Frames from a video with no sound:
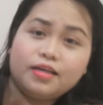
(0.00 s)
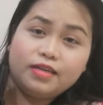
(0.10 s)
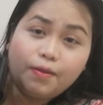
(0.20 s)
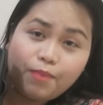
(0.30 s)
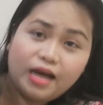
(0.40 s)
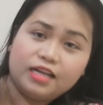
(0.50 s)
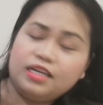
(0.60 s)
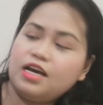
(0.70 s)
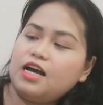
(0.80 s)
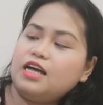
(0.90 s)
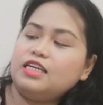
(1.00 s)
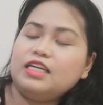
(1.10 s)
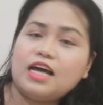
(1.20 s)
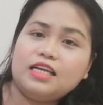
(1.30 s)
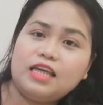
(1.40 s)
na bag na
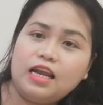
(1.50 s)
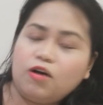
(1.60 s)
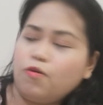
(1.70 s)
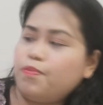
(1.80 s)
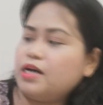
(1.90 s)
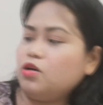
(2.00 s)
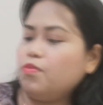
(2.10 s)
dinadala ko pag